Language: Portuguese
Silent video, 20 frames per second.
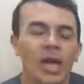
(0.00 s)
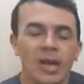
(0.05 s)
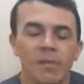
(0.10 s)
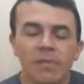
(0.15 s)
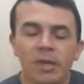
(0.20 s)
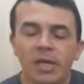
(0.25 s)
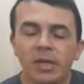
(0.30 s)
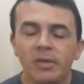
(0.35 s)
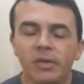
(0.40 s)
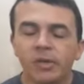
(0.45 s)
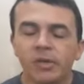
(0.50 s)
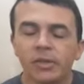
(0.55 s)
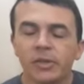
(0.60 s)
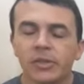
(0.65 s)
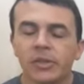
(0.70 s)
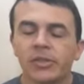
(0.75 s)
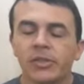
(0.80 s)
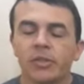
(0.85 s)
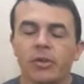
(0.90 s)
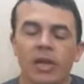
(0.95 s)
Olá,
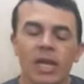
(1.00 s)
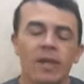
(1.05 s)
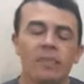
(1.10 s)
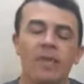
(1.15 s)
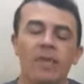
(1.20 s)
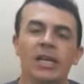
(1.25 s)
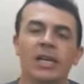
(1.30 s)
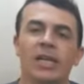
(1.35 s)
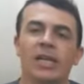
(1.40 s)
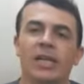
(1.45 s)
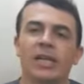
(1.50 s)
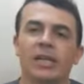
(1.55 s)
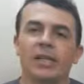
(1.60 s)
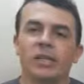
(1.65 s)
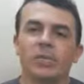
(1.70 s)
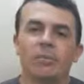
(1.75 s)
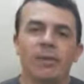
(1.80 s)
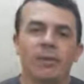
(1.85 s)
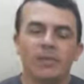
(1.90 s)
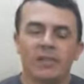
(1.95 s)
amigos! Olá,
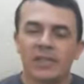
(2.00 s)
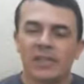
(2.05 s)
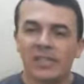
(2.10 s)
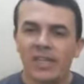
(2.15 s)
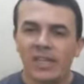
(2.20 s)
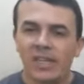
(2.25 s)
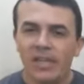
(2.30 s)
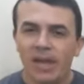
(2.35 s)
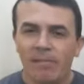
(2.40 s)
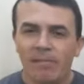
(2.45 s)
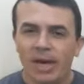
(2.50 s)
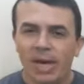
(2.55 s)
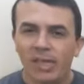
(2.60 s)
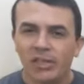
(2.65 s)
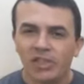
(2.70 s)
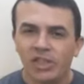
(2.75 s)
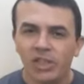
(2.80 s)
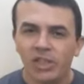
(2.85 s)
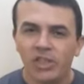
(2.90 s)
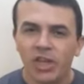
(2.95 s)
amigas! Para você que a
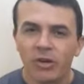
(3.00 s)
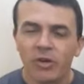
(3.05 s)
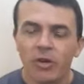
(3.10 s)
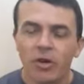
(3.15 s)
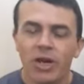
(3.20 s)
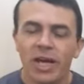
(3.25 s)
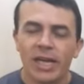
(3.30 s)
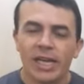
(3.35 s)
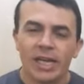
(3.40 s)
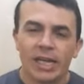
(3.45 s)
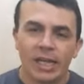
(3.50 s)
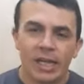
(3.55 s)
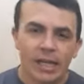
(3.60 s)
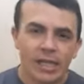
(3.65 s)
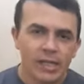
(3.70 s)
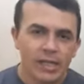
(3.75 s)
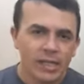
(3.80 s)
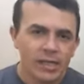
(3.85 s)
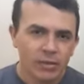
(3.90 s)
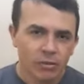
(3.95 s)
partir de
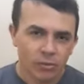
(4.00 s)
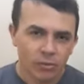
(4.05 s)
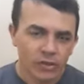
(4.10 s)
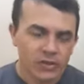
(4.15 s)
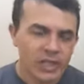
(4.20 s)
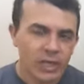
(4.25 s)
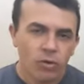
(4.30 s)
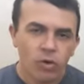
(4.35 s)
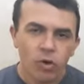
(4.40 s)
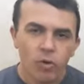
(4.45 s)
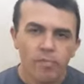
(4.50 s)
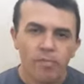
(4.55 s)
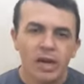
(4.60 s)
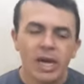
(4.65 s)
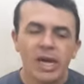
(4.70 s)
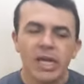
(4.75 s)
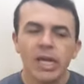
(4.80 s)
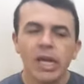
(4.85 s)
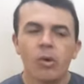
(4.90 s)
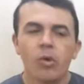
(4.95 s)
agora nos
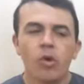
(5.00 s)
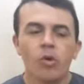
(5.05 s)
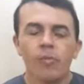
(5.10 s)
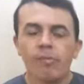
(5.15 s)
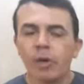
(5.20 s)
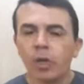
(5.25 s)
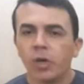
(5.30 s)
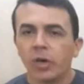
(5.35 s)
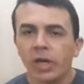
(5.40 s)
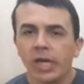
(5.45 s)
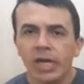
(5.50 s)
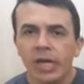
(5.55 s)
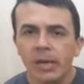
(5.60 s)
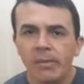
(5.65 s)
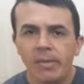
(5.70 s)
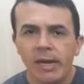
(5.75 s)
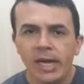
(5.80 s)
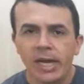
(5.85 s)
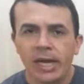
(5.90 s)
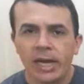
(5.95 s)
acompanha com o
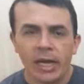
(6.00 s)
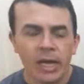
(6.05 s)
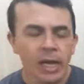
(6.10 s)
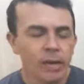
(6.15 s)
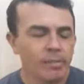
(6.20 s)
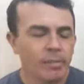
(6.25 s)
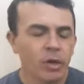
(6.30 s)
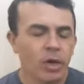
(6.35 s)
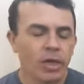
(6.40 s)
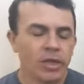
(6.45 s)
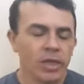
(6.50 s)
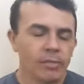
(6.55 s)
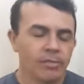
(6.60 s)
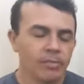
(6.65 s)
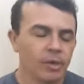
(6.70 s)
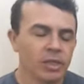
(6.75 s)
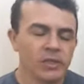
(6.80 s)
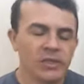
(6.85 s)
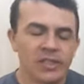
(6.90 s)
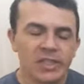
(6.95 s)
programa Repórter
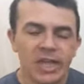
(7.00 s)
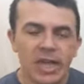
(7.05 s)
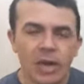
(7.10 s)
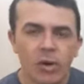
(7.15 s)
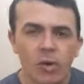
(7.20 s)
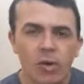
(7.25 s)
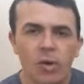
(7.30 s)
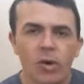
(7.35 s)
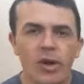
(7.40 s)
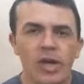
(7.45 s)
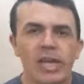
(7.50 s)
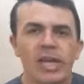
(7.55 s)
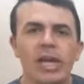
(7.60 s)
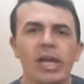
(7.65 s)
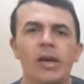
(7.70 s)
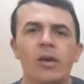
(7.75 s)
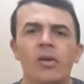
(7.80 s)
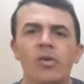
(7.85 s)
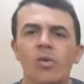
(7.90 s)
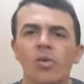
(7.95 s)
Policial,
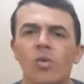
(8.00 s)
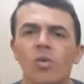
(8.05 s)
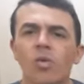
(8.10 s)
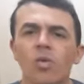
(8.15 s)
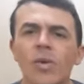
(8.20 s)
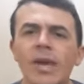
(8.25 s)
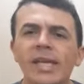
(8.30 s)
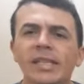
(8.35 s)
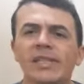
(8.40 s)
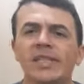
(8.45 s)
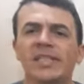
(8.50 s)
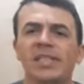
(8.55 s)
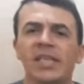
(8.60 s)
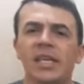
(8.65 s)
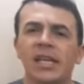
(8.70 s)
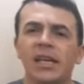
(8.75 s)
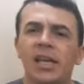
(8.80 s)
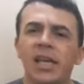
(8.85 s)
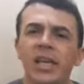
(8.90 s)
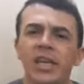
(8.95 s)
olha, um
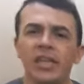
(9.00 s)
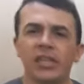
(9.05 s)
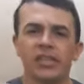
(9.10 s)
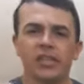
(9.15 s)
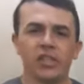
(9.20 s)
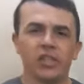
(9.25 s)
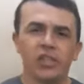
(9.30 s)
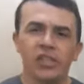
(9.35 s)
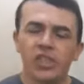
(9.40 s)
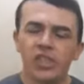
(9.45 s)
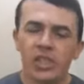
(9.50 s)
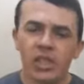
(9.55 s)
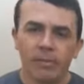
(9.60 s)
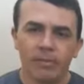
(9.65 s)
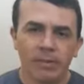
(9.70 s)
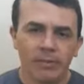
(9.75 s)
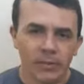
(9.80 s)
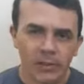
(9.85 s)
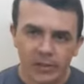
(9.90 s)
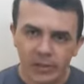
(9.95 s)
excelente dia
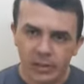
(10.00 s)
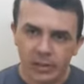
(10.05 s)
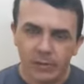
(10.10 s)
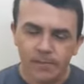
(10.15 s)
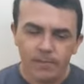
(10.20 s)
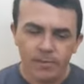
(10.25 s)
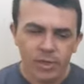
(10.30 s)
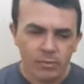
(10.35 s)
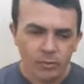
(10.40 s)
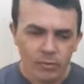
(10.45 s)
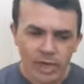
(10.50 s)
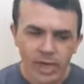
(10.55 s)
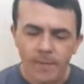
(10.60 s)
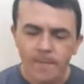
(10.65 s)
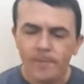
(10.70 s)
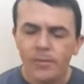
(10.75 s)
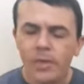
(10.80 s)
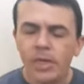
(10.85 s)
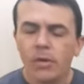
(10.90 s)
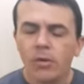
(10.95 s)
para você,
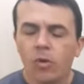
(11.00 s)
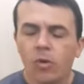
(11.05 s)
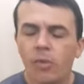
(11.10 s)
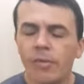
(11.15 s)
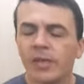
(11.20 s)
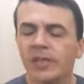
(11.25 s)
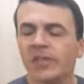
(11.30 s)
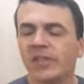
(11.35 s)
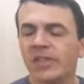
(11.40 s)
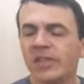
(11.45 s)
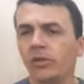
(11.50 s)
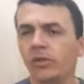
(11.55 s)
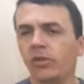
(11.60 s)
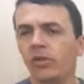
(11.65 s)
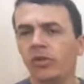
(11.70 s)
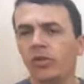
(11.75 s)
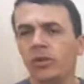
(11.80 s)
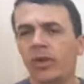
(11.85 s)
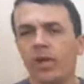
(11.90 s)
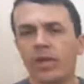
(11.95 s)
né?
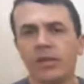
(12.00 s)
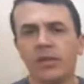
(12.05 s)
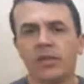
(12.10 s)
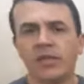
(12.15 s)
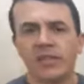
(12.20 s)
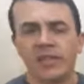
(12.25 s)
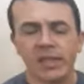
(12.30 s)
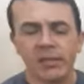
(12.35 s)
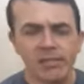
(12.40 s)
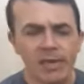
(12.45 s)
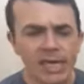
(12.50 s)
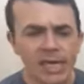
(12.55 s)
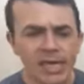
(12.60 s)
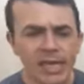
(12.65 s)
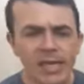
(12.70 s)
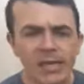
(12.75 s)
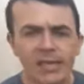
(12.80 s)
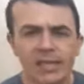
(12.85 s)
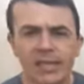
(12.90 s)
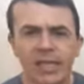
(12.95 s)
Começando a nossa
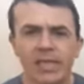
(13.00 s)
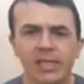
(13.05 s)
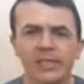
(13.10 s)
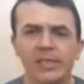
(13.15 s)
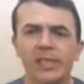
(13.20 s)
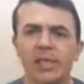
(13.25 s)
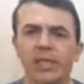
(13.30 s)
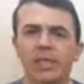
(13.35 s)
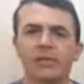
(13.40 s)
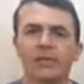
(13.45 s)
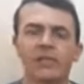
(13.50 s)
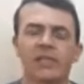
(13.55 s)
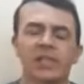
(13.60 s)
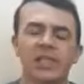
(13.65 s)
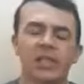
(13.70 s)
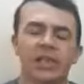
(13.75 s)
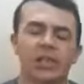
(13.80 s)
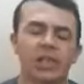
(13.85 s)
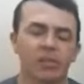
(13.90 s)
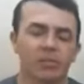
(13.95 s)
semana, trazendo até
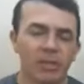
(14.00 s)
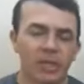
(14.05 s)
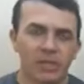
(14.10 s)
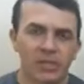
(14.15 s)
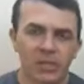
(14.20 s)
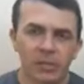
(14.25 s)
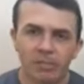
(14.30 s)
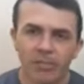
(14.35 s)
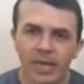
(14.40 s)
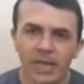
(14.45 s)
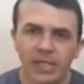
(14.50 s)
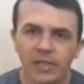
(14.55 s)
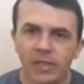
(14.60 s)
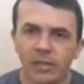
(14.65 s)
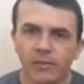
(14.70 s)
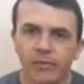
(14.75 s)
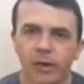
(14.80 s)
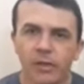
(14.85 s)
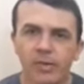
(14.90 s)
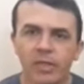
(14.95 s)
você as principais
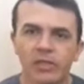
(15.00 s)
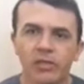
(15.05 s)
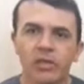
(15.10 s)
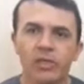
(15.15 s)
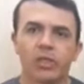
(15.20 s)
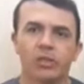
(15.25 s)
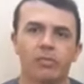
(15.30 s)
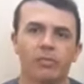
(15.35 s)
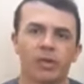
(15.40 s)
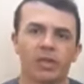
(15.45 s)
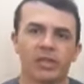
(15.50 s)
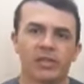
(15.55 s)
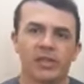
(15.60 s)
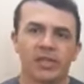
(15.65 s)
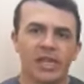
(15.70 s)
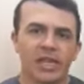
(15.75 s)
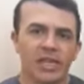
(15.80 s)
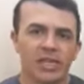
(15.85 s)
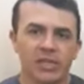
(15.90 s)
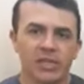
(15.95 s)
informações
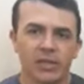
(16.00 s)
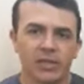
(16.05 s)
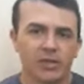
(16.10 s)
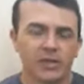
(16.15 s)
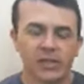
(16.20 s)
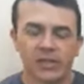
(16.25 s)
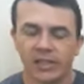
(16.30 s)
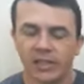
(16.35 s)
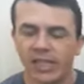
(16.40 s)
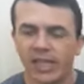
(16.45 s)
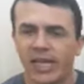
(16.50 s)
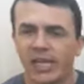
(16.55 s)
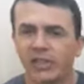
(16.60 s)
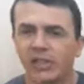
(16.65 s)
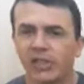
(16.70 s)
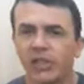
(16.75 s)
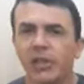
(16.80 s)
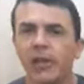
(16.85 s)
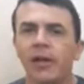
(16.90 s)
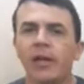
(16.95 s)
policiais da nossa
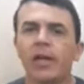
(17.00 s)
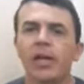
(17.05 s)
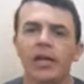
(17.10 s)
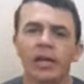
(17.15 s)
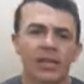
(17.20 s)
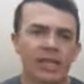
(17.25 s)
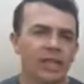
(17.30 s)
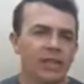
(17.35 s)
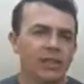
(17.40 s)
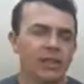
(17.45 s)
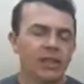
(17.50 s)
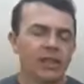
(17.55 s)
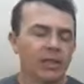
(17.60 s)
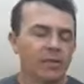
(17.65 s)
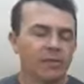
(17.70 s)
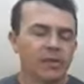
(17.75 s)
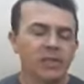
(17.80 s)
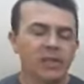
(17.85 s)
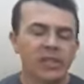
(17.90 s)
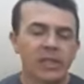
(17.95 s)
cidade, trazendo
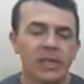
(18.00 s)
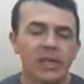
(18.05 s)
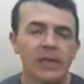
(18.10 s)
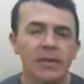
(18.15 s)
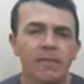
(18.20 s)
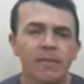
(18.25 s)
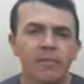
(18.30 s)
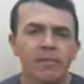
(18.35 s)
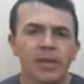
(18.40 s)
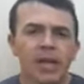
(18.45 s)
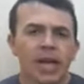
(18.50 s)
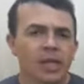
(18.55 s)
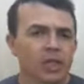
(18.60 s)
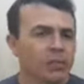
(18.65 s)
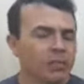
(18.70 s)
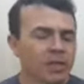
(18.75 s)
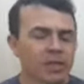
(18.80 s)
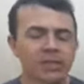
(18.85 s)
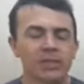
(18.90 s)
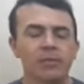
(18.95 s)
até você as
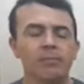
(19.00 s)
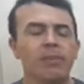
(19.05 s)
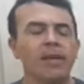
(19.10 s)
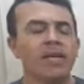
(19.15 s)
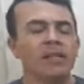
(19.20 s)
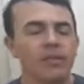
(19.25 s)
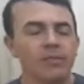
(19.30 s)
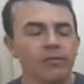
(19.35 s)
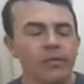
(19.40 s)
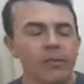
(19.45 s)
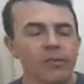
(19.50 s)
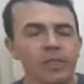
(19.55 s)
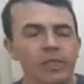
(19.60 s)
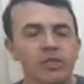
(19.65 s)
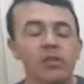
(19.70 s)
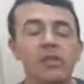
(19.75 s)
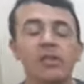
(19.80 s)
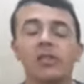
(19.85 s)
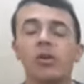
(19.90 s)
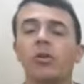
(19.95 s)
principais
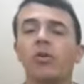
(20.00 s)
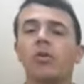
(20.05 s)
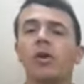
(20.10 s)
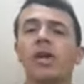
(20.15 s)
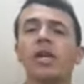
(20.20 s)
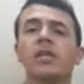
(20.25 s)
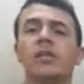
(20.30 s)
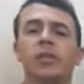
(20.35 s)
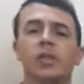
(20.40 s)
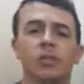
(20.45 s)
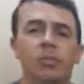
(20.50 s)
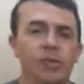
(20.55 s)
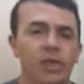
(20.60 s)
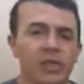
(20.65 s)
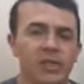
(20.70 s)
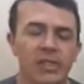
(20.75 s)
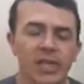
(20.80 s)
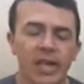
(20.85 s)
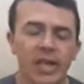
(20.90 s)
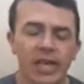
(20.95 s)
informações e ocorrências
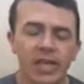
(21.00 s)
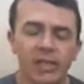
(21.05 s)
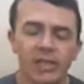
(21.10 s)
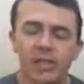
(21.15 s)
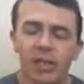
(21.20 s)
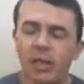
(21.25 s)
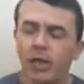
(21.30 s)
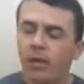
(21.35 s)
policiais